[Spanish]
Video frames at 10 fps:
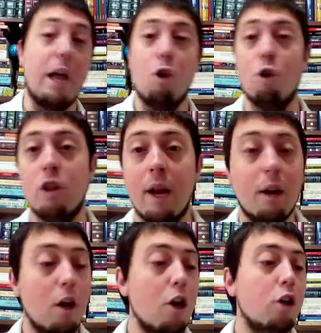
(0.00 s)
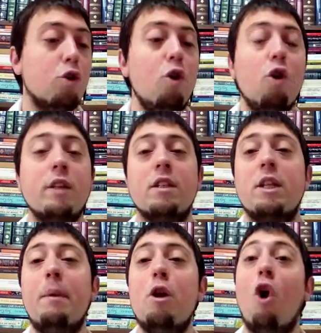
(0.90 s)
encontrar son los que se
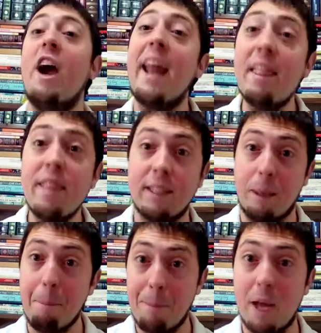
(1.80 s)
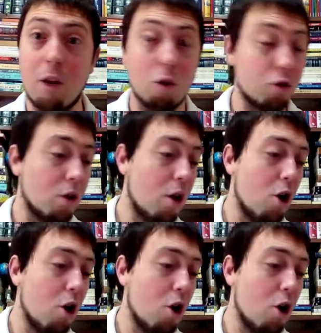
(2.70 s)
llaman los grandes imperios.